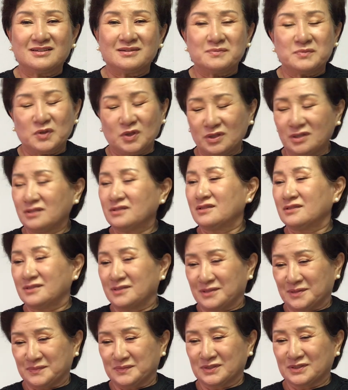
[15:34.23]
그래 뭐 알았다
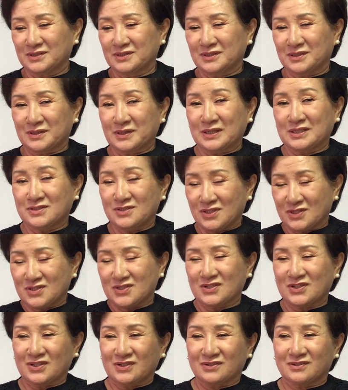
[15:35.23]
그러면 뭐 그러가 앉아
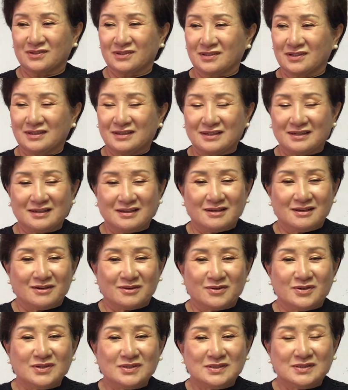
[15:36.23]
있으라 이런.
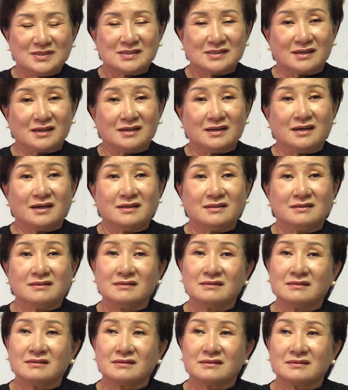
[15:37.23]
그런 이제
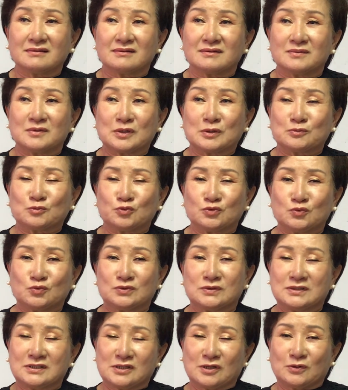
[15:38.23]
한
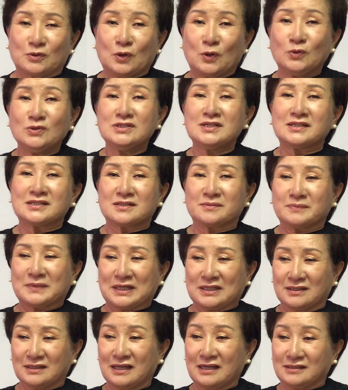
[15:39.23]
이제
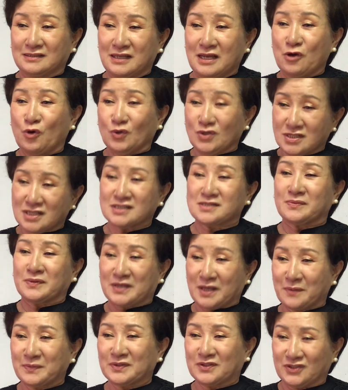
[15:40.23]
혼자서만 내, 내
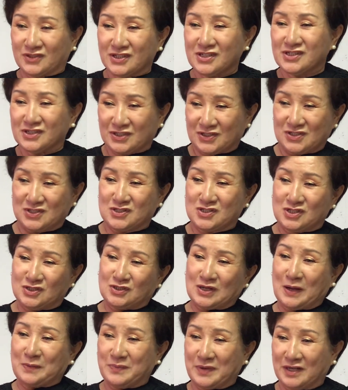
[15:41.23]
혼자서만 예배 드리는 거지.
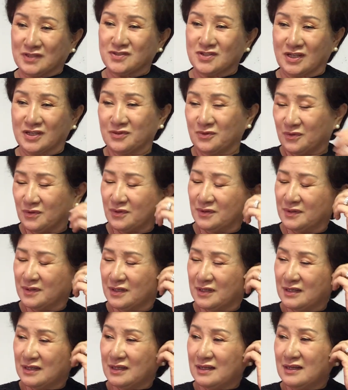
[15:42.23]
지금 앞에 앉아 있고.
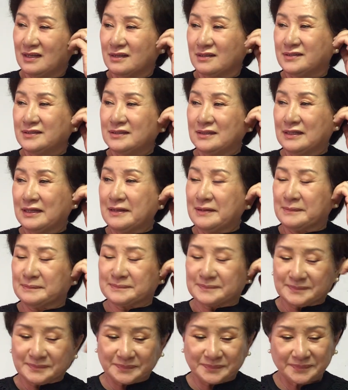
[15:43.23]

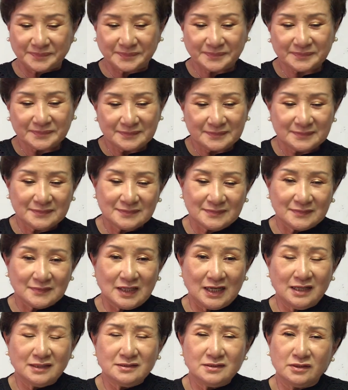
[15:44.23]
근데
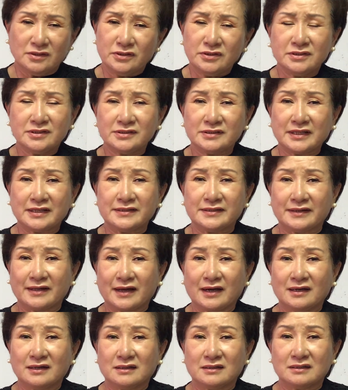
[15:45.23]
한 열흘
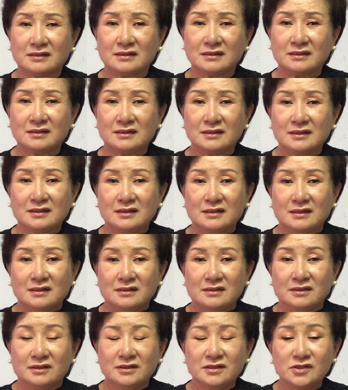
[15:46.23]
됐나?
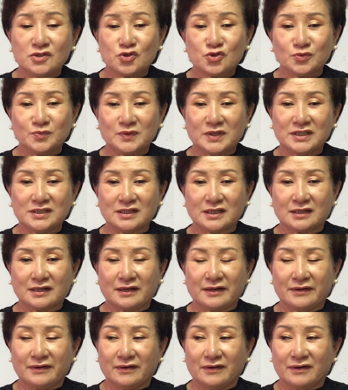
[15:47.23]
열흘쯤
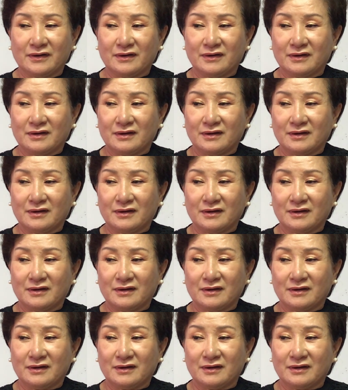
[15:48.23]
되니까요.